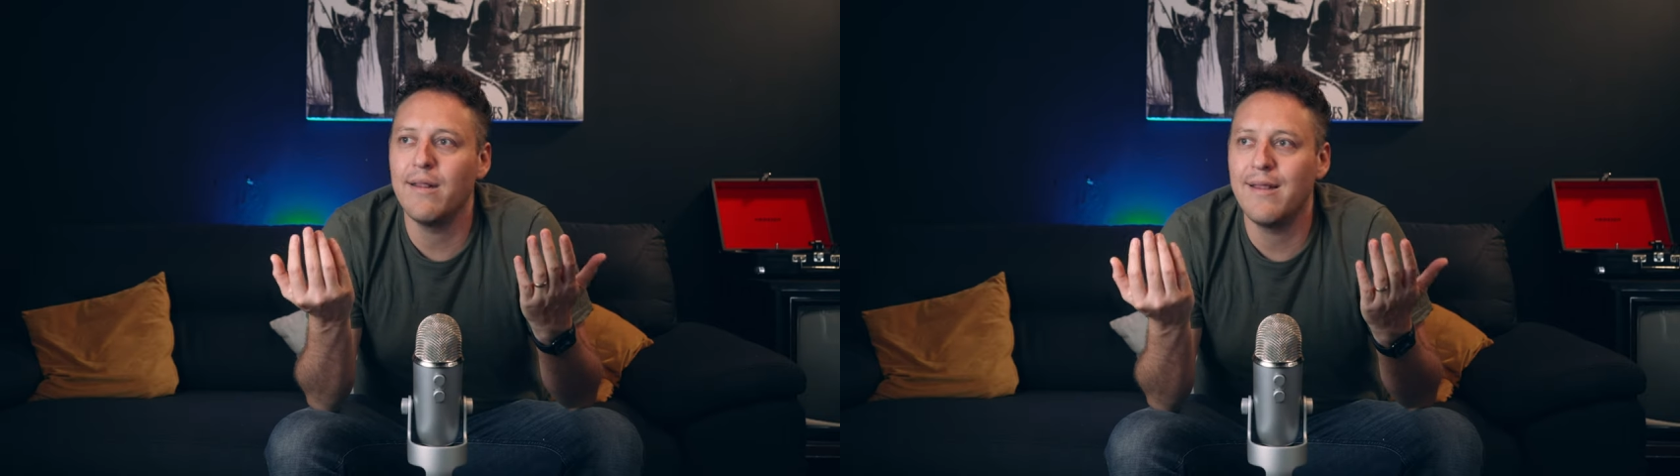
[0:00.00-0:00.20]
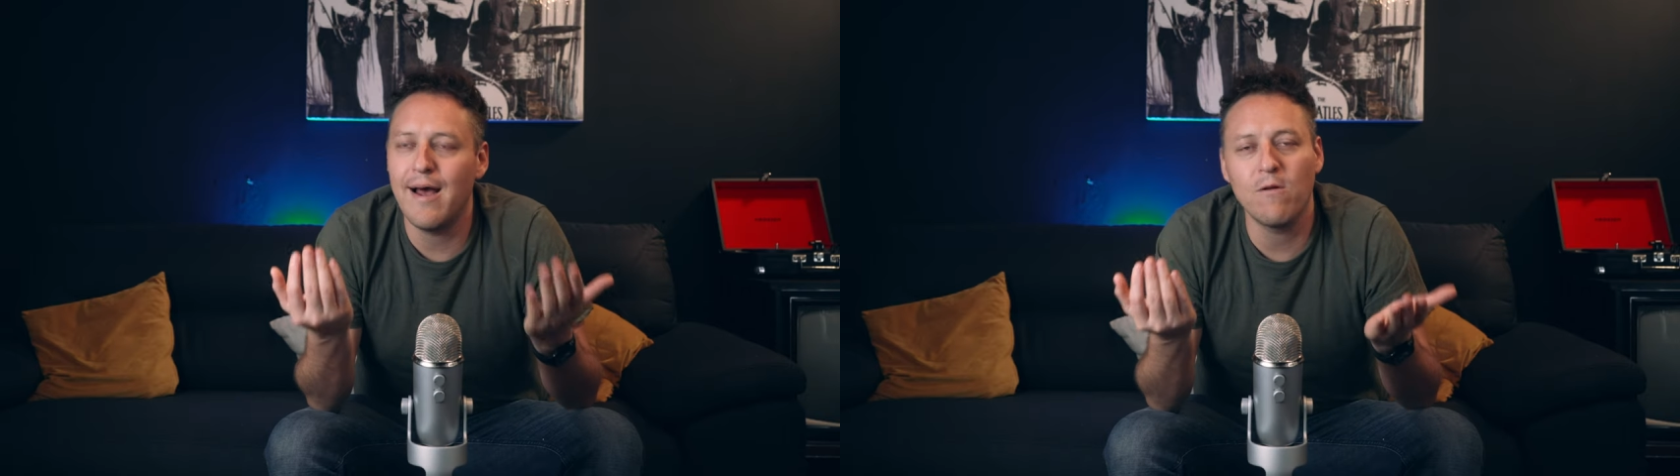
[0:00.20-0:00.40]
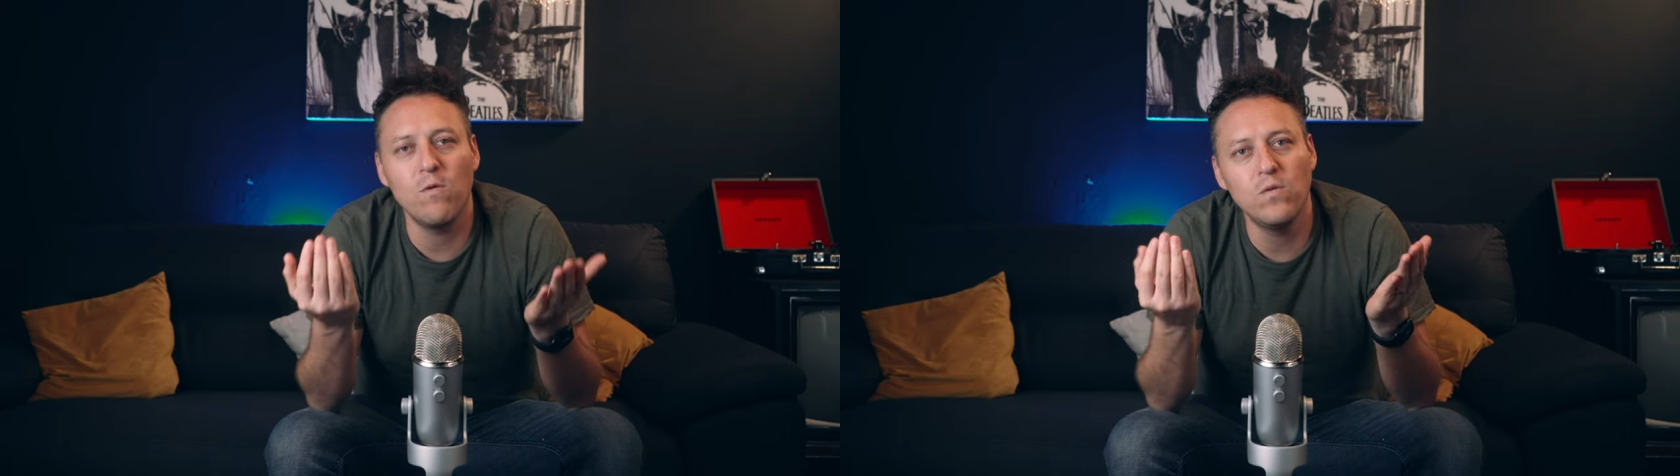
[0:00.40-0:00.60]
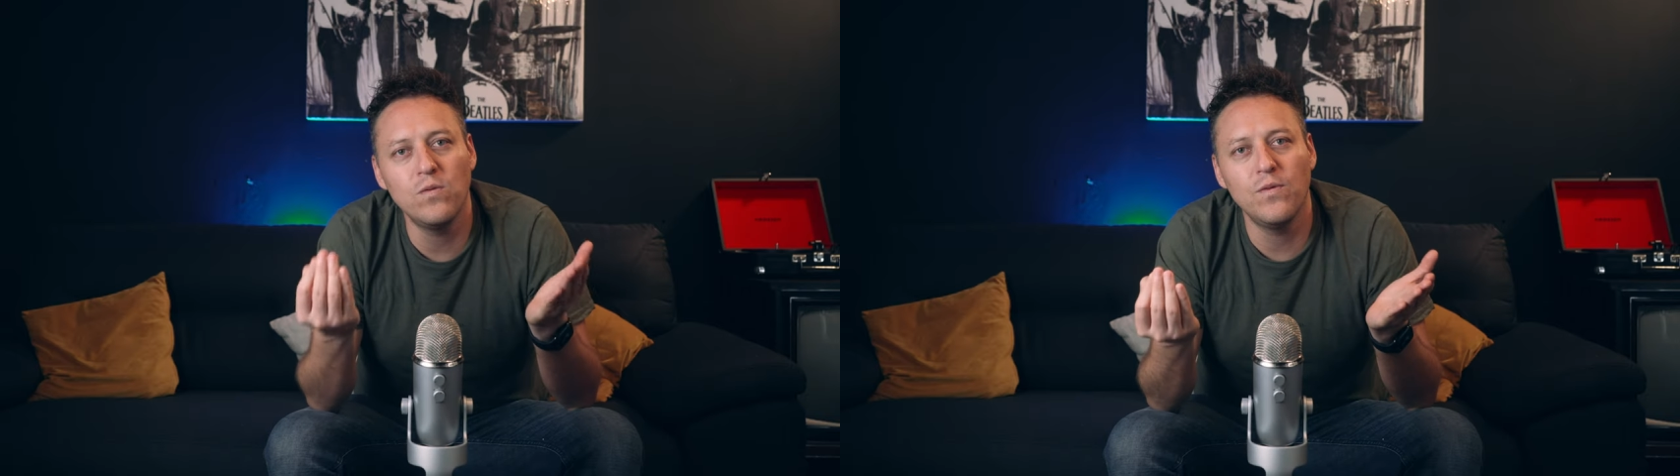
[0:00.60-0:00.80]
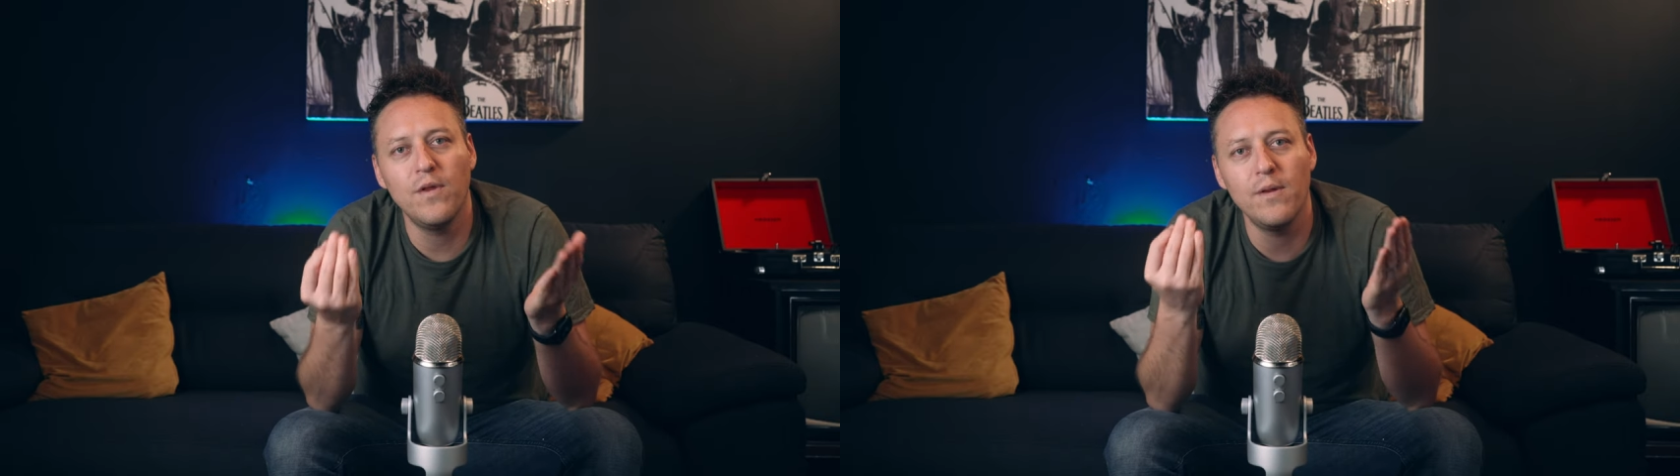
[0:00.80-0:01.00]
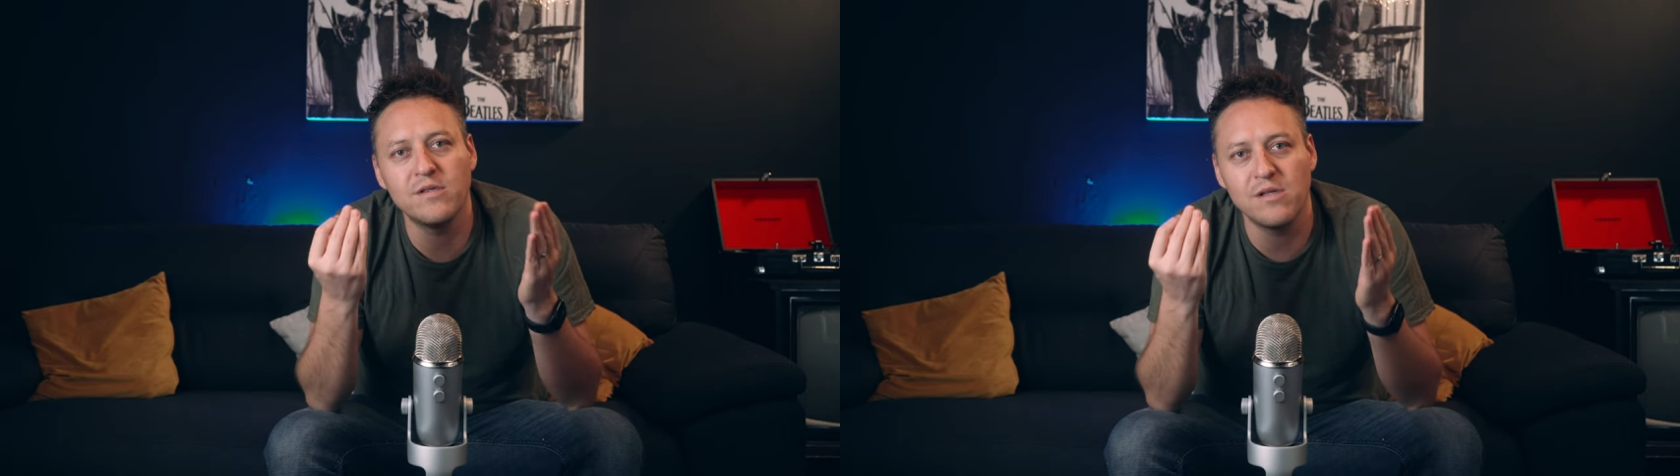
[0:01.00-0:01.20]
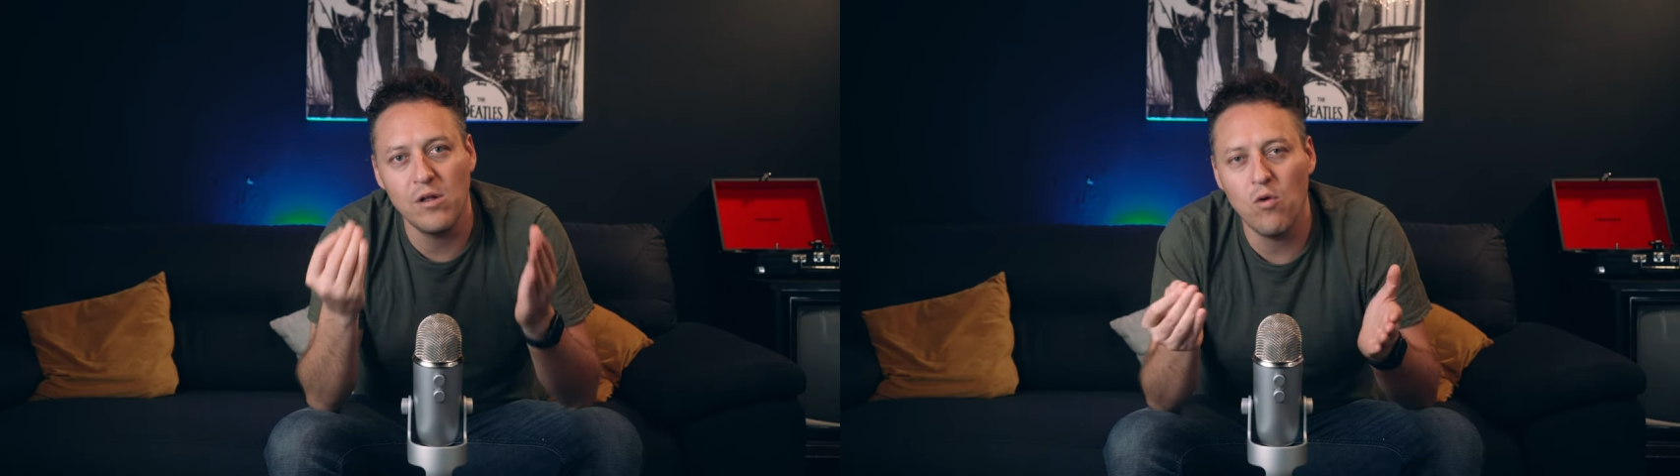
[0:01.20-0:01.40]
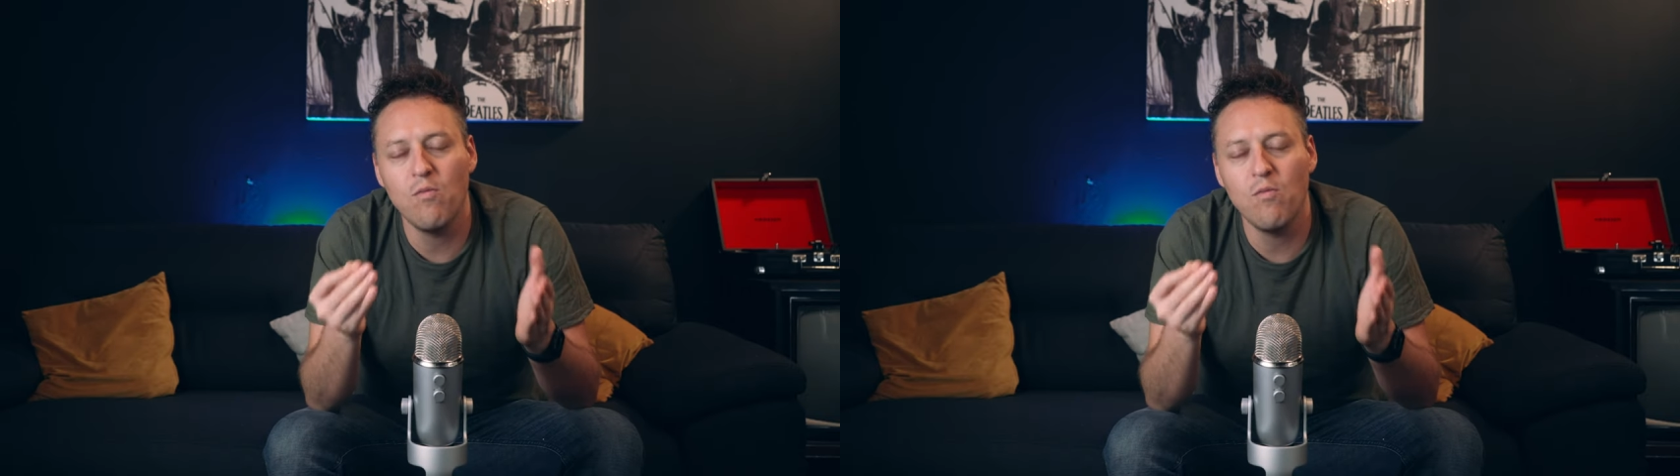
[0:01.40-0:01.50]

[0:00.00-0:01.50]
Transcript: dar un slow